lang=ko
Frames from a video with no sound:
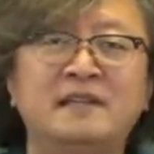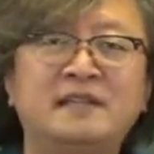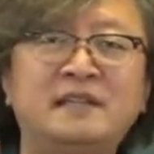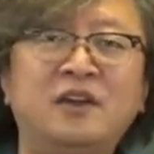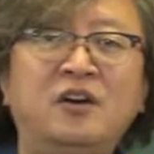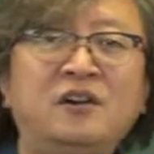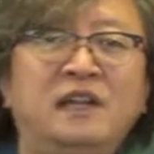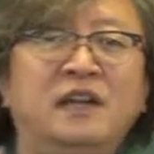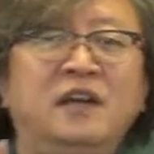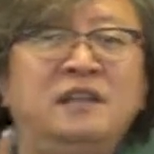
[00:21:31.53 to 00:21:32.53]
징역
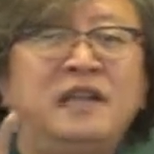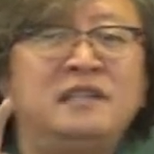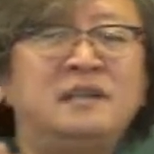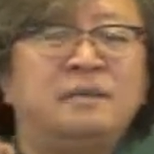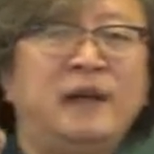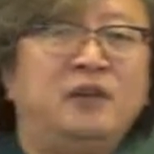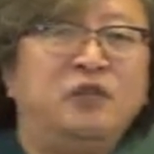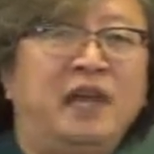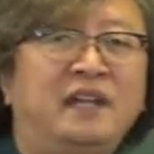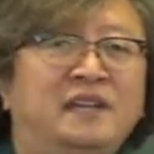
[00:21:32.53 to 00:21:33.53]
1년에
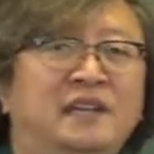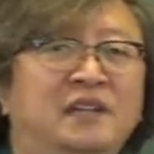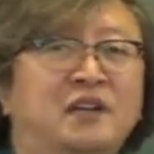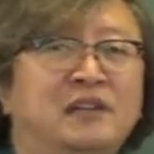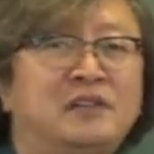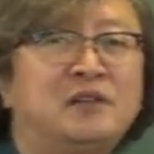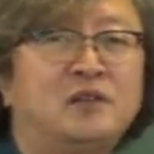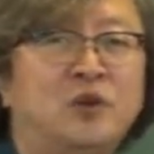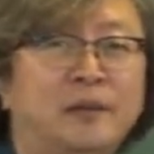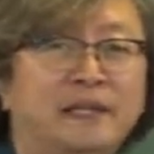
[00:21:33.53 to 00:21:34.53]
집행유예 2년을
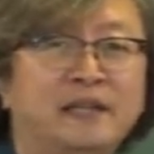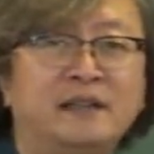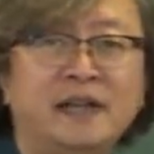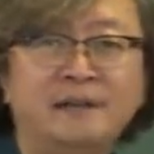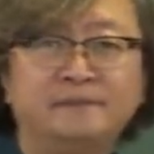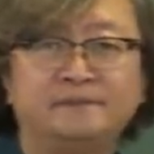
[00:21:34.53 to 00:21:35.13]
선고받았다?